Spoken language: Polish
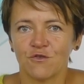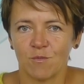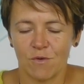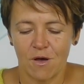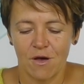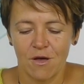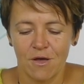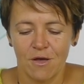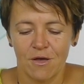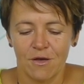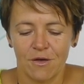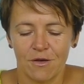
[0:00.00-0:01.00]
Trzeba
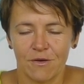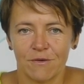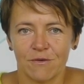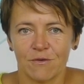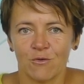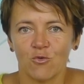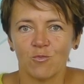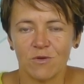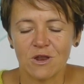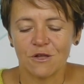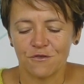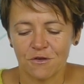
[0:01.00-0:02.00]

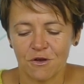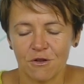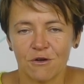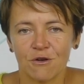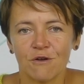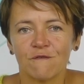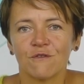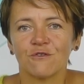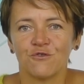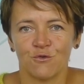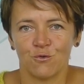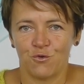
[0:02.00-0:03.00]
ubierać się kolorowo i
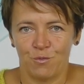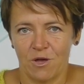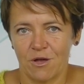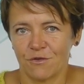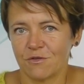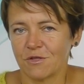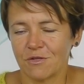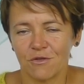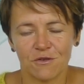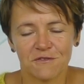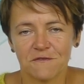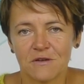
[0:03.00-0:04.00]
się uśmiechać. No, to
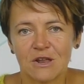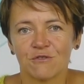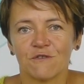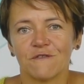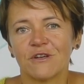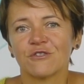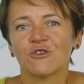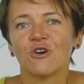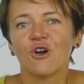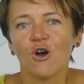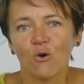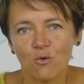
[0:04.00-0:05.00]
jest gwarantowany
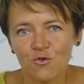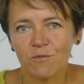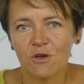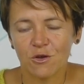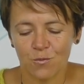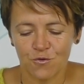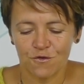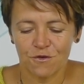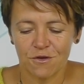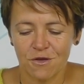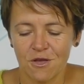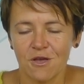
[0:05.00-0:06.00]
uśmiech
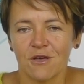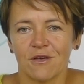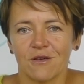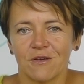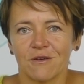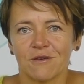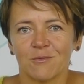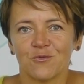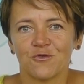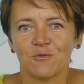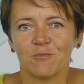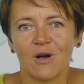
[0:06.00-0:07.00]
przy,
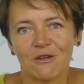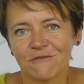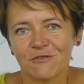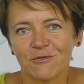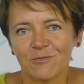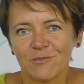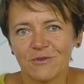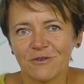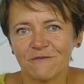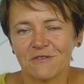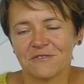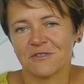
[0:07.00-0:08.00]
przy barwnym,
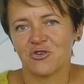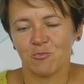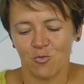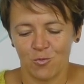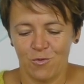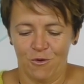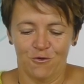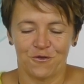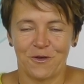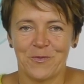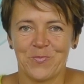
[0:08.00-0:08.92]
wesołym ubiorze.